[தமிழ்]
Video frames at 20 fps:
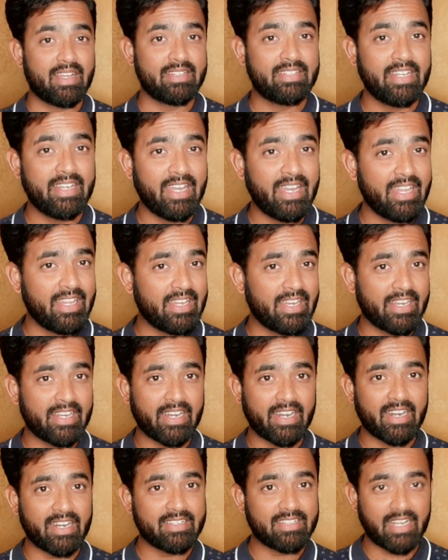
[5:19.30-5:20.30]
சிட்டி லீக்
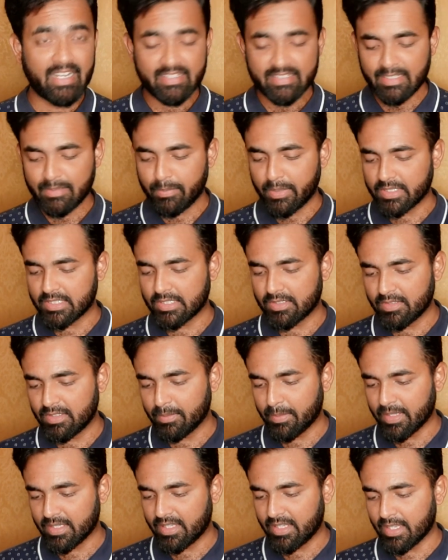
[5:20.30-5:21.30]
ரிலேட்டடான செலெக்ஷன் ப்ராசஸ்
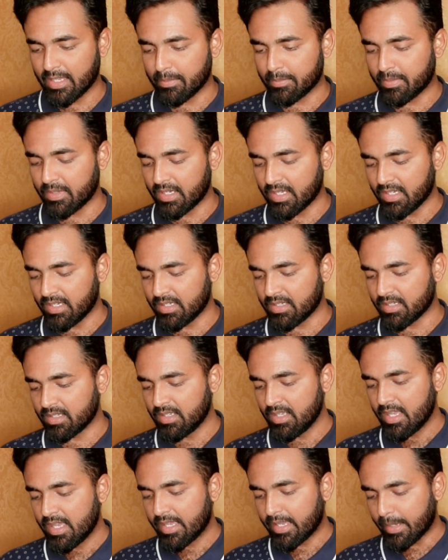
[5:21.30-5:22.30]
வந்து பார்த்தீங்க அப்படின்னா
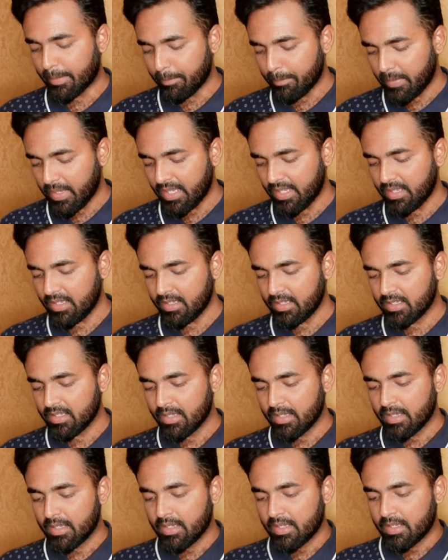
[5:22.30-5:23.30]
கம்மிங்
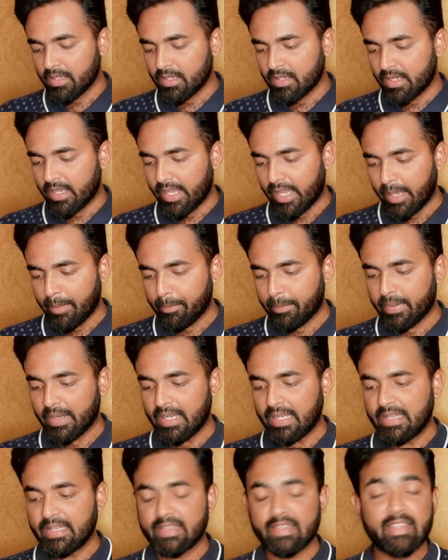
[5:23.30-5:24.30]

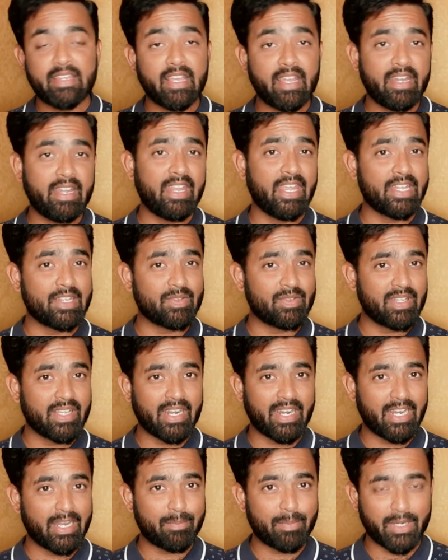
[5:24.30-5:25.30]
ஏப்ரல் தேர்ட்டியத் வந்து
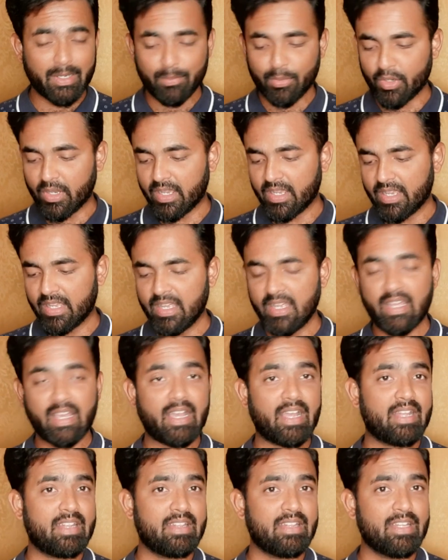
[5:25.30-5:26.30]
கண்டக்ட் பண்ண போகிறாங்க
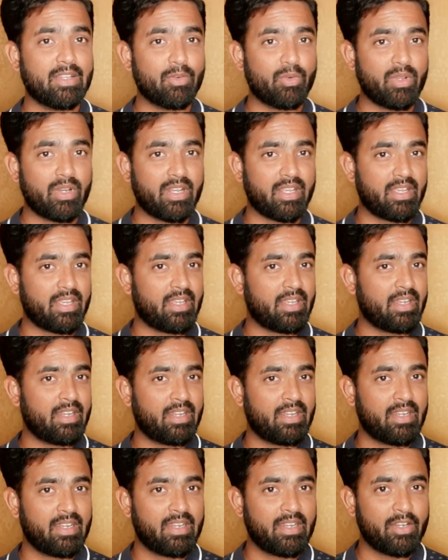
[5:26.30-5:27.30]
அந்த ஒரு
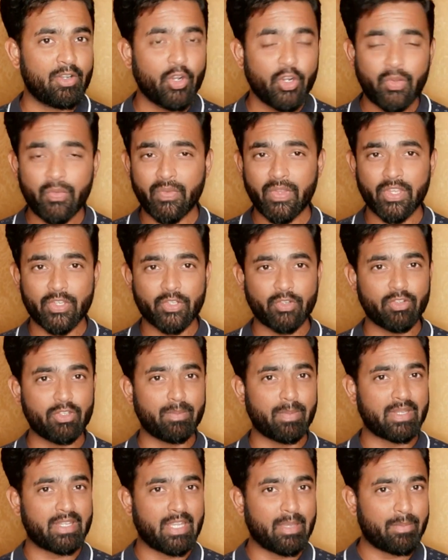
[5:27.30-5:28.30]
நோட்டிஃபிகேஷன்
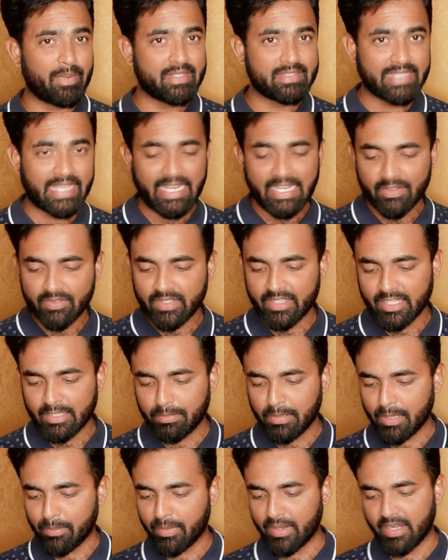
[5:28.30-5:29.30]
வந்து பார்த்திங்க அப்படின்னா சைடில் வந்து
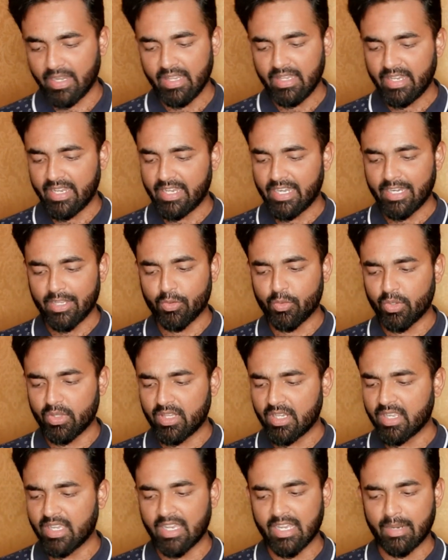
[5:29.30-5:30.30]
டிஸ்பிளே பண்ணுறேன் இல்லை என்னென்ன
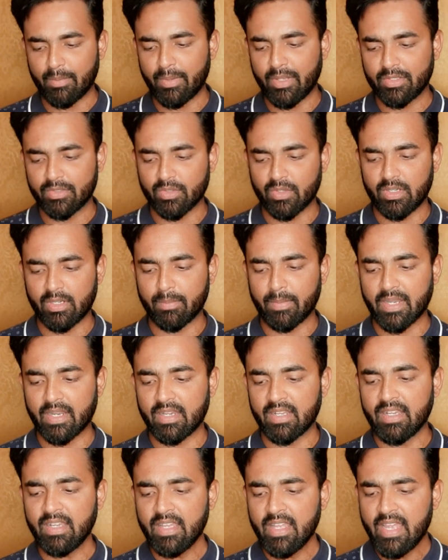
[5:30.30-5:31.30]
கொடுத்துருக்காங்க அப்படின்னு சொல்லிட்டு
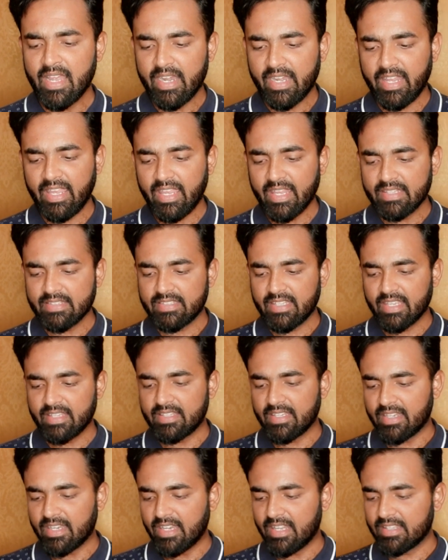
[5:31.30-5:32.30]
பார்க்கலாம் டிஎன்சிஏ
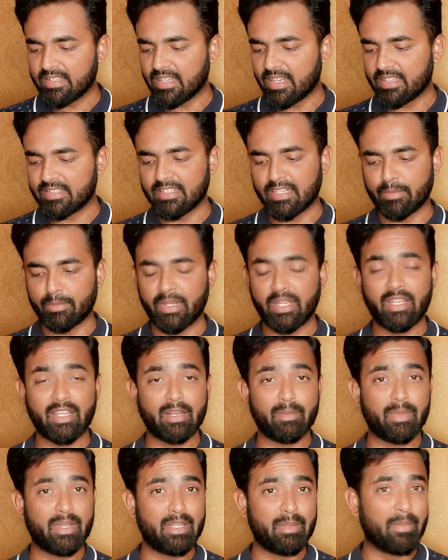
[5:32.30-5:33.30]
சிட்டி லீக் செலெக்ஷன்
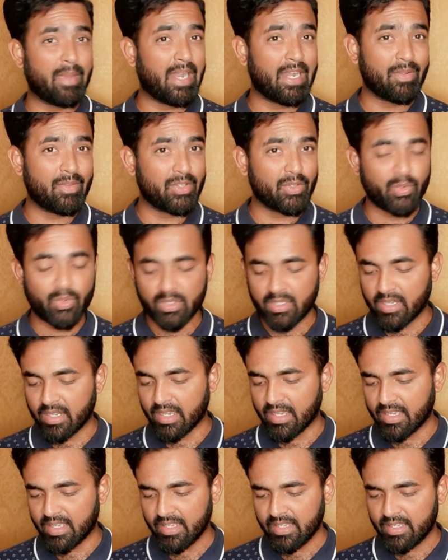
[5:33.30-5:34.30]
அப்படிங்கிற மாதிரி மேலே வந்து
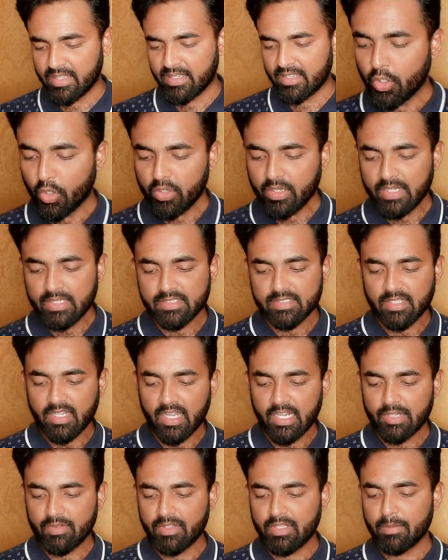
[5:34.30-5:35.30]
கொடுத்துருக்காங்க டோட்டல்
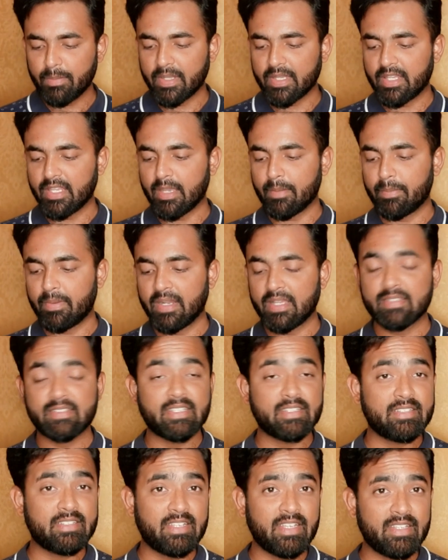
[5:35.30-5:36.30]
ஸ்லாட் வந்து பார்த்திங்க அப்படின்னா
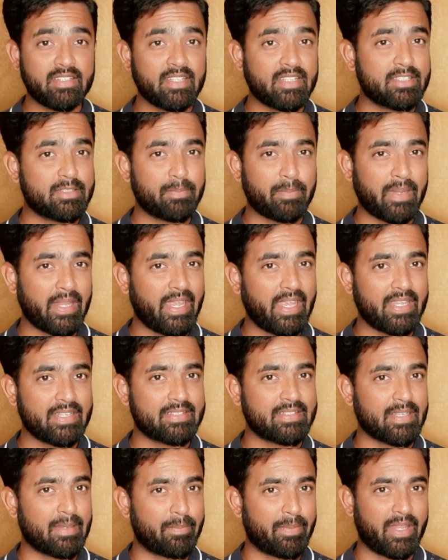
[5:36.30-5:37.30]
சிக்ஸ்டி சிக்ஸ்
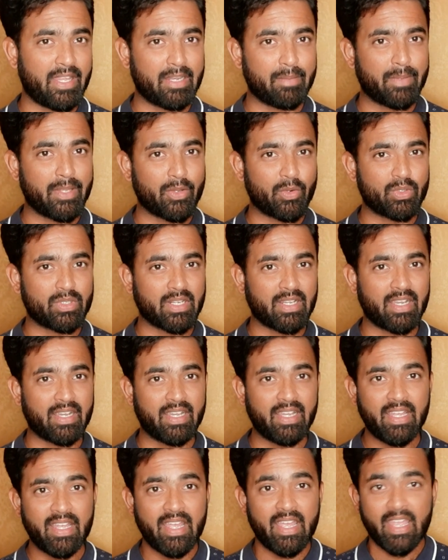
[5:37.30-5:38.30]
பிளேயர்ஸ் அப்படிங்கிற மாதிரி
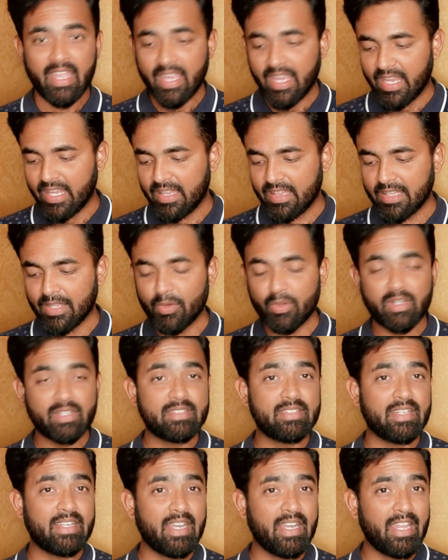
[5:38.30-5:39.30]
கொடுத்துருக்காங்க இந்த ஒரு
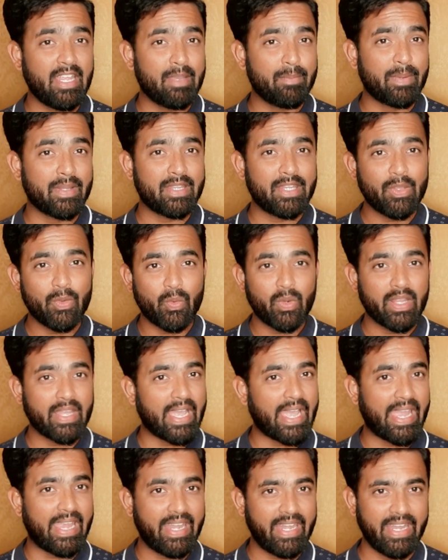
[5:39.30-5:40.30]
சிட்டி லீக் பற்றி
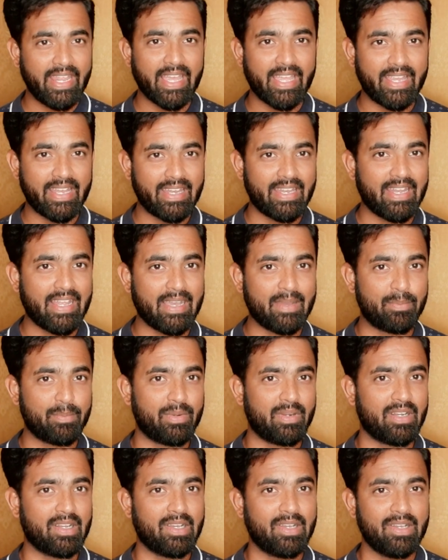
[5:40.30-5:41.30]
உங்களுக்கு ஐடியா இல்லை
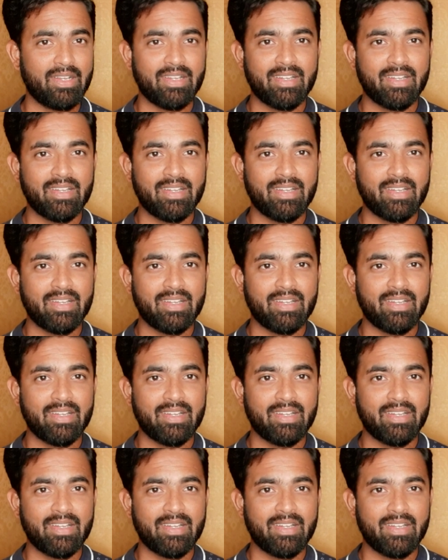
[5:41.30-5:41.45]
அப்படின்னா